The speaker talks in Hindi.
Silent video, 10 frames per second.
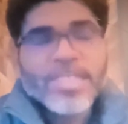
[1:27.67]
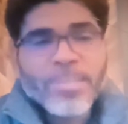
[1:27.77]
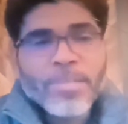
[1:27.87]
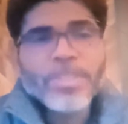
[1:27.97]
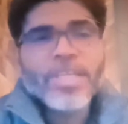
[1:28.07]

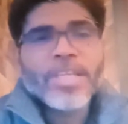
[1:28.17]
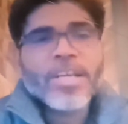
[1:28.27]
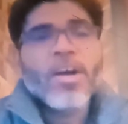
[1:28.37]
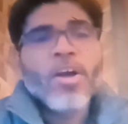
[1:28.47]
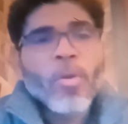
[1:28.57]
समझने
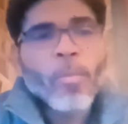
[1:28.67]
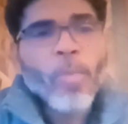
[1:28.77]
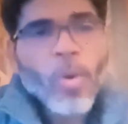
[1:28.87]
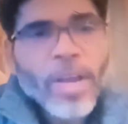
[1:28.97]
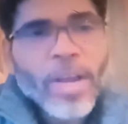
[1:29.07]
का
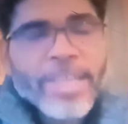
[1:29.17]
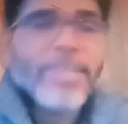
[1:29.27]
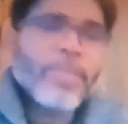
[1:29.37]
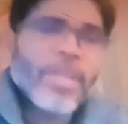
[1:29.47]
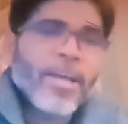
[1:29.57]
मौका ही
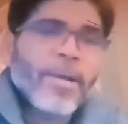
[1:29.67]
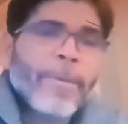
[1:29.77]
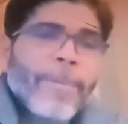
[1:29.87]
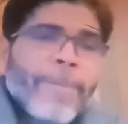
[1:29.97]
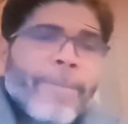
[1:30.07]
नहीं मिला
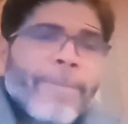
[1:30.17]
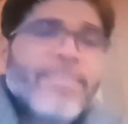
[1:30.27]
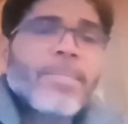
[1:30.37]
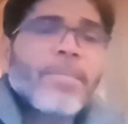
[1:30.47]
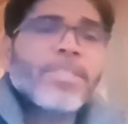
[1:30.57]

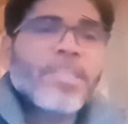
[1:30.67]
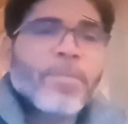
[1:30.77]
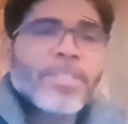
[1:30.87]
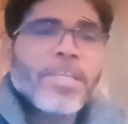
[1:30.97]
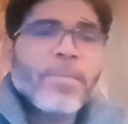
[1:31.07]
इसलिए मैं
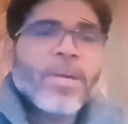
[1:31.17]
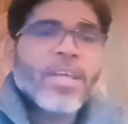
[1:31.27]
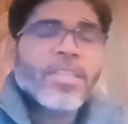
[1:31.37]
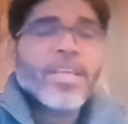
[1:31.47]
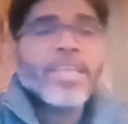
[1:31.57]
समझ नहीं पा रहा
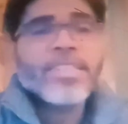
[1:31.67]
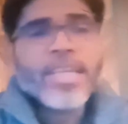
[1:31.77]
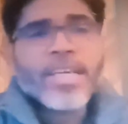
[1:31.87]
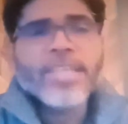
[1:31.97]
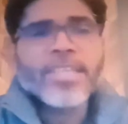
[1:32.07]
था कि
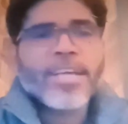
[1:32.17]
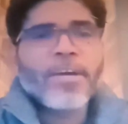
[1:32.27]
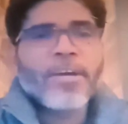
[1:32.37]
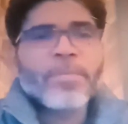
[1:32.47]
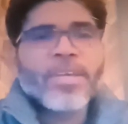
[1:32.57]
दिक्कत
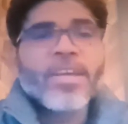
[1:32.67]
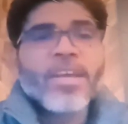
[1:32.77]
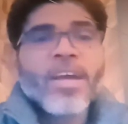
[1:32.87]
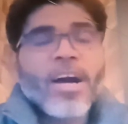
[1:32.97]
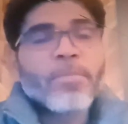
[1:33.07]
कहाँ पे है
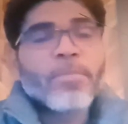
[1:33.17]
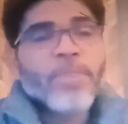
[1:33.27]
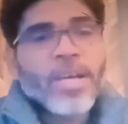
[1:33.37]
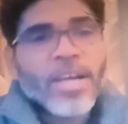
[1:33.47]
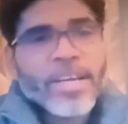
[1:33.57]
अब मैं
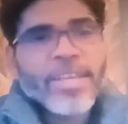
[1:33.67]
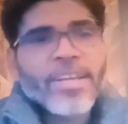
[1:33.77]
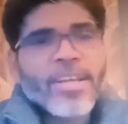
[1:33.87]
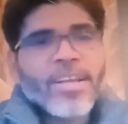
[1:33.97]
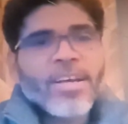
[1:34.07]
अकेला
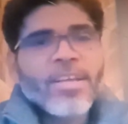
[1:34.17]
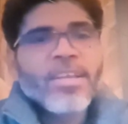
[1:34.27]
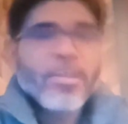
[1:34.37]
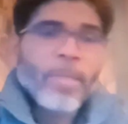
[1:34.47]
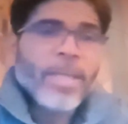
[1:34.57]
रहा
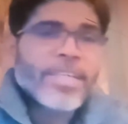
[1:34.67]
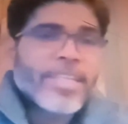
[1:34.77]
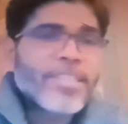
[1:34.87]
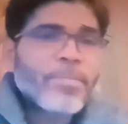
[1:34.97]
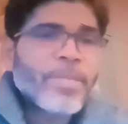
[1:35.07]

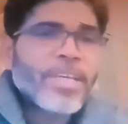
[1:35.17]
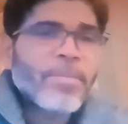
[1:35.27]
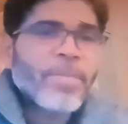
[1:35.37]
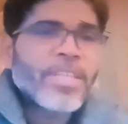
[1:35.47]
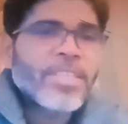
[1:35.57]
मेडिटेशन भी की
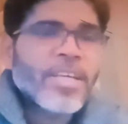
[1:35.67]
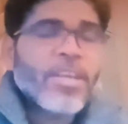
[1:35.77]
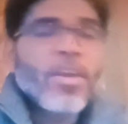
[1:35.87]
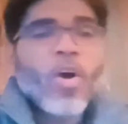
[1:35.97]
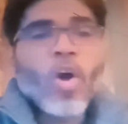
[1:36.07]
मैंने जाके
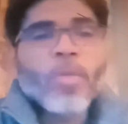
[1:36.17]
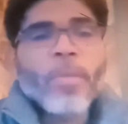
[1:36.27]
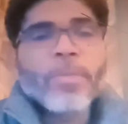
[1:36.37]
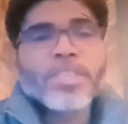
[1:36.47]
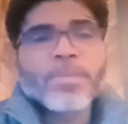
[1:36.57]
और मैं
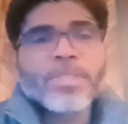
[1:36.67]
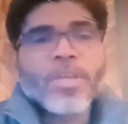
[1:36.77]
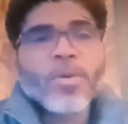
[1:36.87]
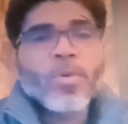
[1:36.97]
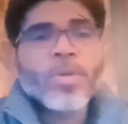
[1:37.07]
अपनी
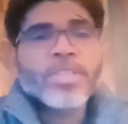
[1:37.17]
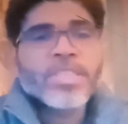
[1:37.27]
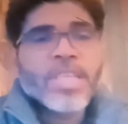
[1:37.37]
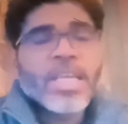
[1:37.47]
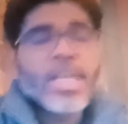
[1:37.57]
समस्याओं को
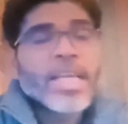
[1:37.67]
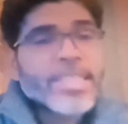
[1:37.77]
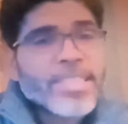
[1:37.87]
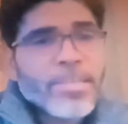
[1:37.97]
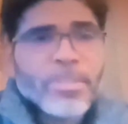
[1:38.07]
अच्छे से
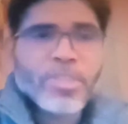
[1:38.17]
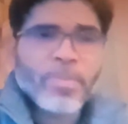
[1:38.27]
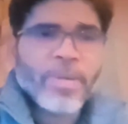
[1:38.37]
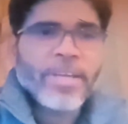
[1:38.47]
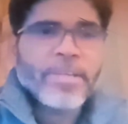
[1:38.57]
समझ
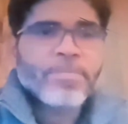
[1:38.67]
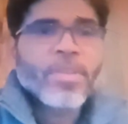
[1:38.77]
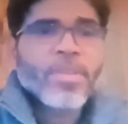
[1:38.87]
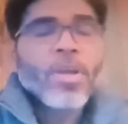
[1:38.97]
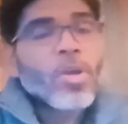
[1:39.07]
पाया
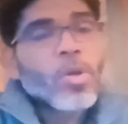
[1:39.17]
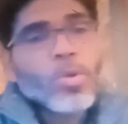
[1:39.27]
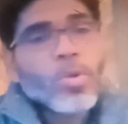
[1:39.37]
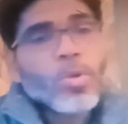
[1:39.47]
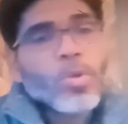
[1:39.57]

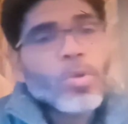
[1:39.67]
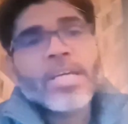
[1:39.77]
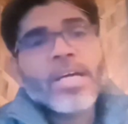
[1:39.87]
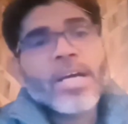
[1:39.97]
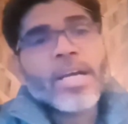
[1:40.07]
कुछ
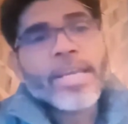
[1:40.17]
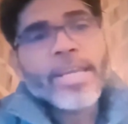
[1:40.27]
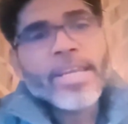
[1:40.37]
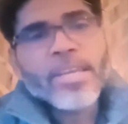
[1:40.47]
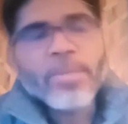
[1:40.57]
मिनट
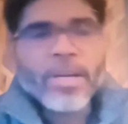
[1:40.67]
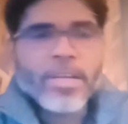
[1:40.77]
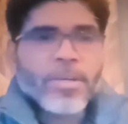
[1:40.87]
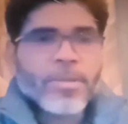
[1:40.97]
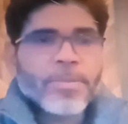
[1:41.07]
अकेले ही
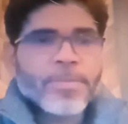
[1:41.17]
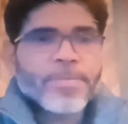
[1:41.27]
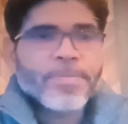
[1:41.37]
बैठा करो